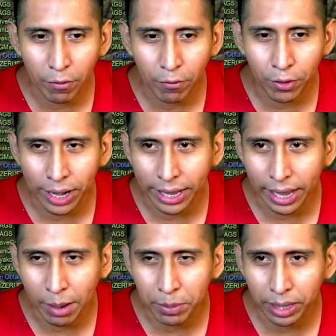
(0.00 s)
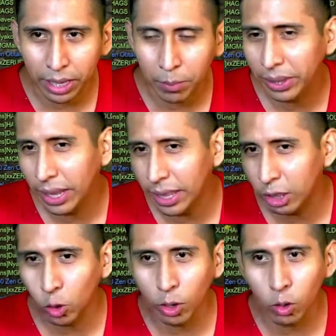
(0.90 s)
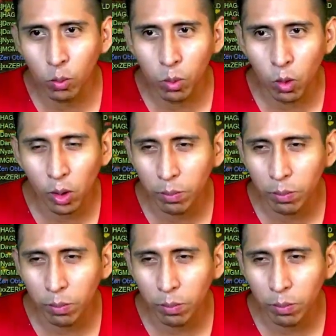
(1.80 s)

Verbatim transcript: afuera ya, porque de repente adentro hay un bug